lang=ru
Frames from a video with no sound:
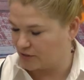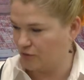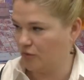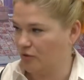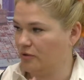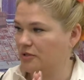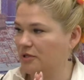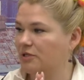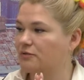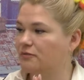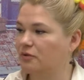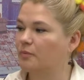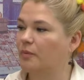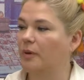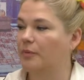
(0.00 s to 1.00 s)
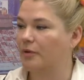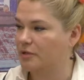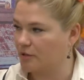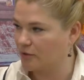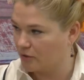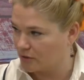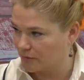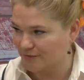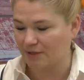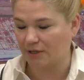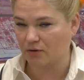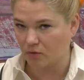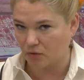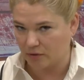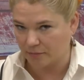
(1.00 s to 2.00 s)
и он действует по определенным
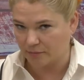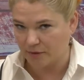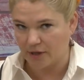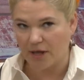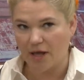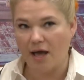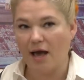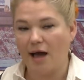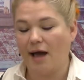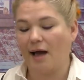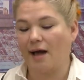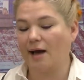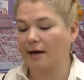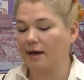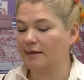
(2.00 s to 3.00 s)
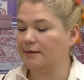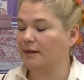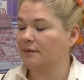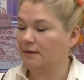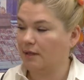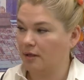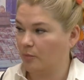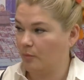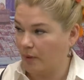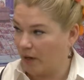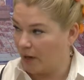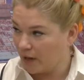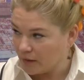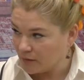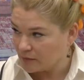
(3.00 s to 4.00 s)
законам, а когда
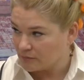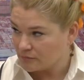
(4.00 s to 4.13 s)
толпа,